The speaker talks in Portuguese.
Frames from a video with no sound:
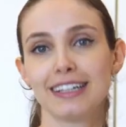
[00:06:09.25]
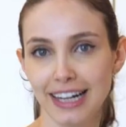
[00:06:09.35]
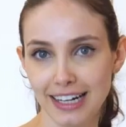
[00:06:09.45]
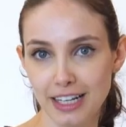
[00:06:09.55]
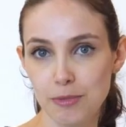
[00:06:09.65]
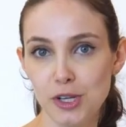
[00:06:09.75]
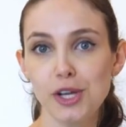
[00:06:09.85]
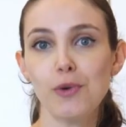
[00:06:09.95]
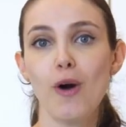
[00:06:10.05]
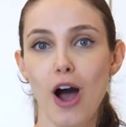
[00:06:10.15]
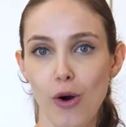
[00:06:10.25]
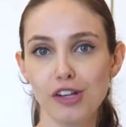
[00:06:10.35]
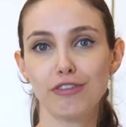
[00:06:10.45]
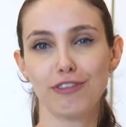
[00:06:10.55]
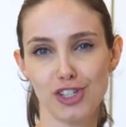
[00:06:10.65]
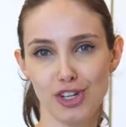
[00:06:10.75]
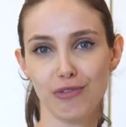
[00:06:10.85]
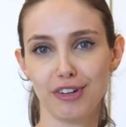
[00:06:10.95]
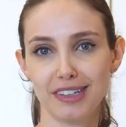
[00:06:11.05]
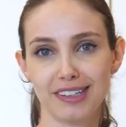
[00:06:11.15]
Carne moída com arroz, feijão
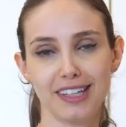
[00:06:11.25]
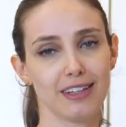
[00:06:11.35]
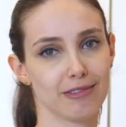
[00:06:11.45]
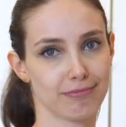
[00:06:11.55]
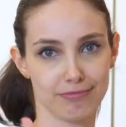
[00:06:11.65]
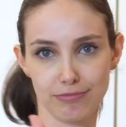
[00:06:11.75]
fresquinho?